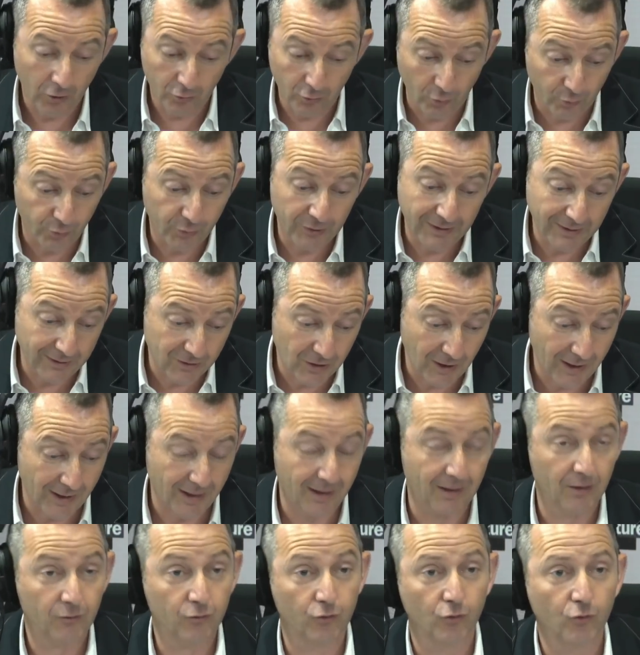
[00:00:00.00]
depuis
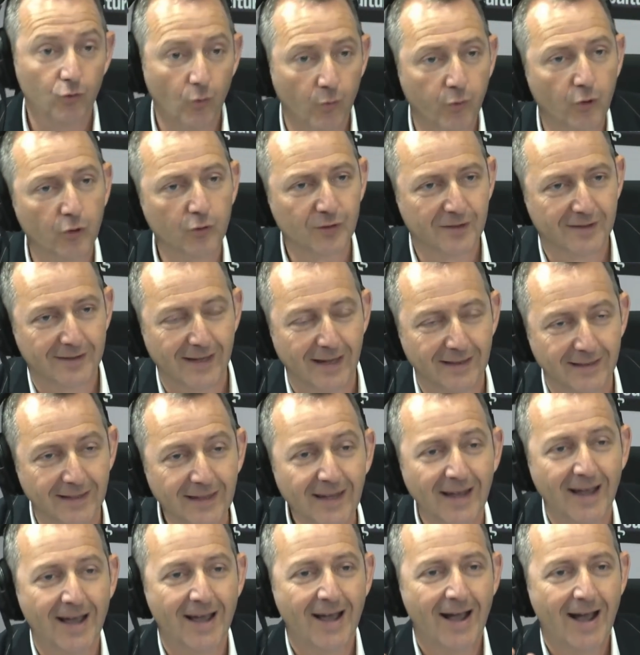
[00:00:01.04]
déjà de nombreuses
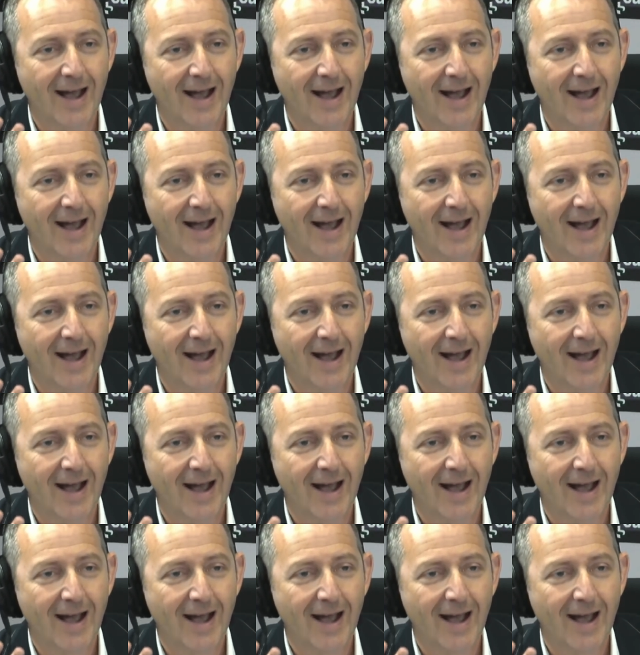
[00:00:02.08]
années.